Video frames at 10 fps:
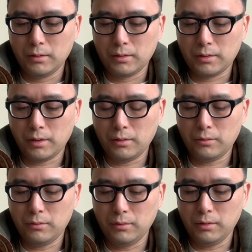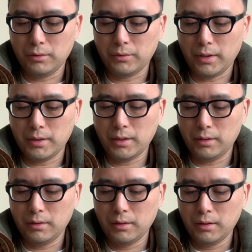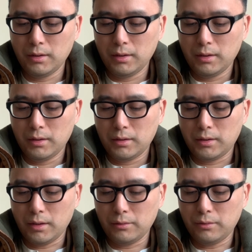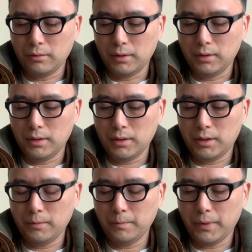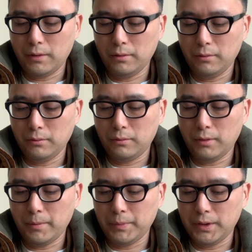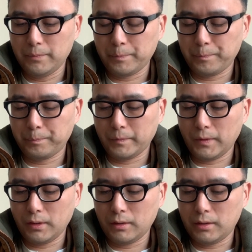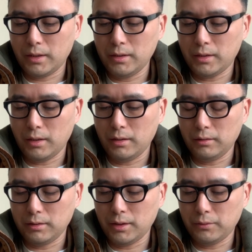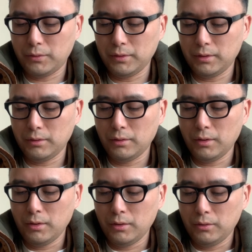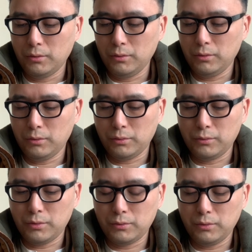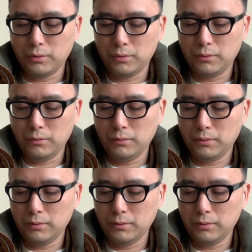操获全胜，将所得金宝断匹，给赏将军。于图书中。